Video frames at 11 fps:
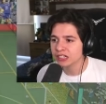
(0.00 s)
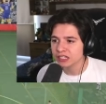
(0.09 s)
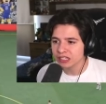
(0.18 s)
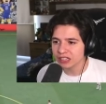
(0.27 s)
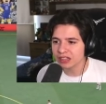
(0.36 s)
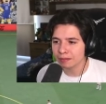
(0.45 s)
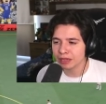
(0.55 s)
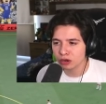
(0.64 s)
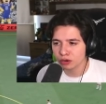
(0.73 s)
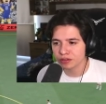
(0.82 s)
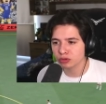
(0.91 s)
y también
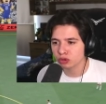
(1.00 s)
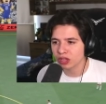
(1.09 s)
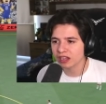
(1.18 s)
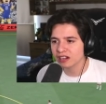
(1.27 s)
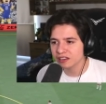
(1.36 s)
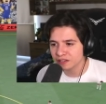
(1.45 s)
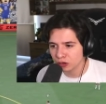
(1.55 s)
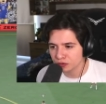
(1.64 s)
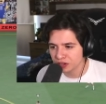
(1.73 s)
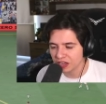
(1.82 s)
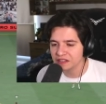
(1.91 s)
los autotacles
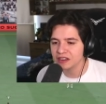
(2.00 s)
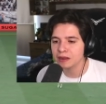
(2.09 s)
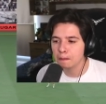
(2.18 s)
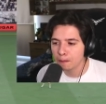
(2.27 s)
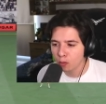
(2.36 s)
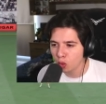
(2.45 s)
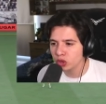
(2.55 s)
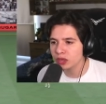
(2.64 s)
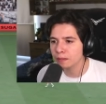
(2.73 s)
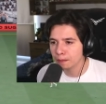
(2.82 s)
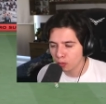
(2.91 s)
los hace muy,
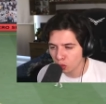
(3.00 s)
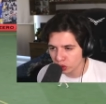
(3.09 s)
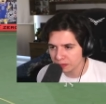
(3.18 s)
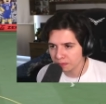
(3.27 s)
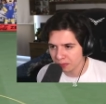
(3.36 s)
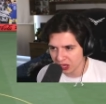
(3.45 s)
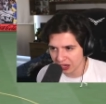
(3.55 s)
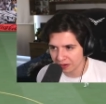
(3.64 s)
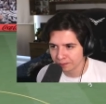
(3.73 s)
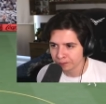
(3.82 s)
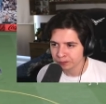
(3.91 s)
muy bien.
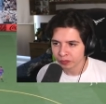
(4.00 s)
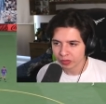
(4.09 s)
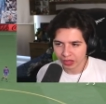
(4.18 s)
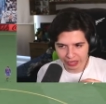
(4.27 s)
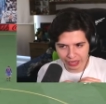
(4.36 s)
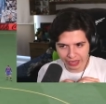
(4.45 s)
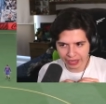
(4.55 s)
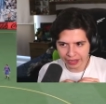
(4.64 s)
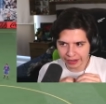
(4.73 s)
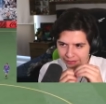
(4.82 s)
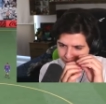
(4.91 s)

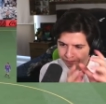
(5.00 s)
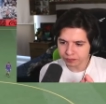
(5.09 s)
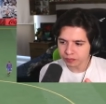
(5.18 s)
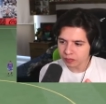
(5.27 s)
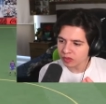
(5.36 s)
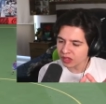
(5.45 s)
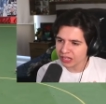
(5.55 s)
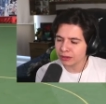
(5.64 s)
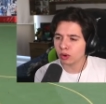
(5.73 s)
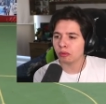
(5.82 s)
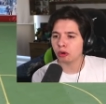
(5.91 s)
Eh, y
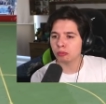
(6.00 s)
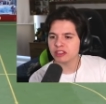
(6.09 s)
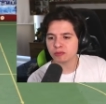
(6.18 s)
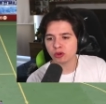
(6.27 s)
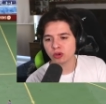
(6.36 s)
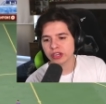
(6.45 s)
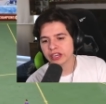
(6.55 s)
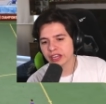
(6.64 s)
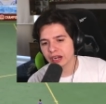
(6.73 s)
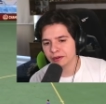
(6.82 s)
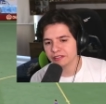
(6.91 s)
vuelvo a lo mismo, lo que dije
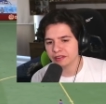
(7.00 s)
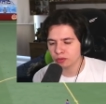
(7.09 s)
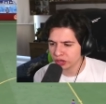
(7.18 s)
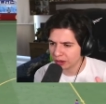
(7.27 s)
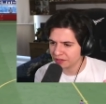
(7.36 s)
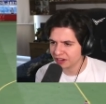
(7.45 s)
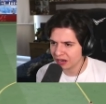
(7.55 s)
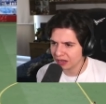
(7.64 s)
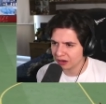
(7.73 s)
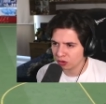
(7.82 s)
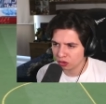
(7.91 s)
al principio ya va a ser
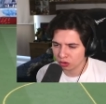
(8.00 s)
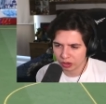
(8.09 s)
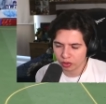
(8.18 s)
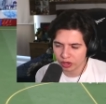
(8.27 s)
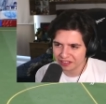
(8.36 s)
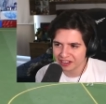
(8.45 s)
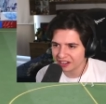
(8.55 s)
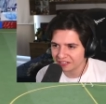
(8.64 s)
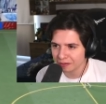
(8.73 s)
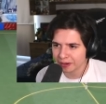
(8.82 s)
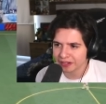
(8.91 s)
con lo que voy a cerrar
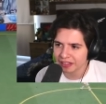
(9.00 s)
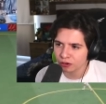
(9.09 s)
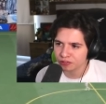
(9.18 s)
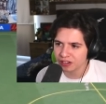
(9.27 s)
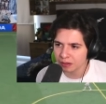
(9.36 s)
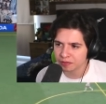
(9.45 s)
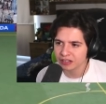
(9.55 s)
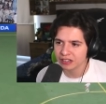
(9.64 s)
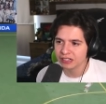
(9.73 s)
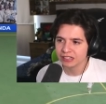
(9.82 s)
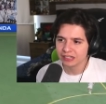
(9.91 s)
esta parte de los clips.
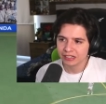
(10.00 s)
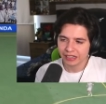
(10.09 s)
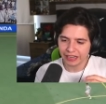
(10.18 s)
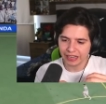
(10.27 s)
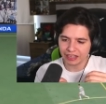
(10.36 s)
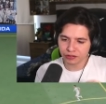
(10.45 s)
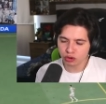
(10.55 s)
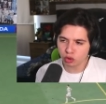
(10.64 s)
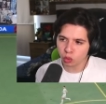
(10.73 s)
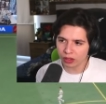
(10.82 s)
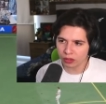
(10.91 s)
Es un
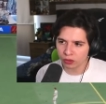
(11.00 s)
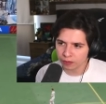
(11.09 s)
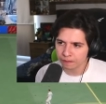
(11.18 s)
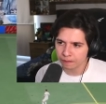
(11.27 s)
jugador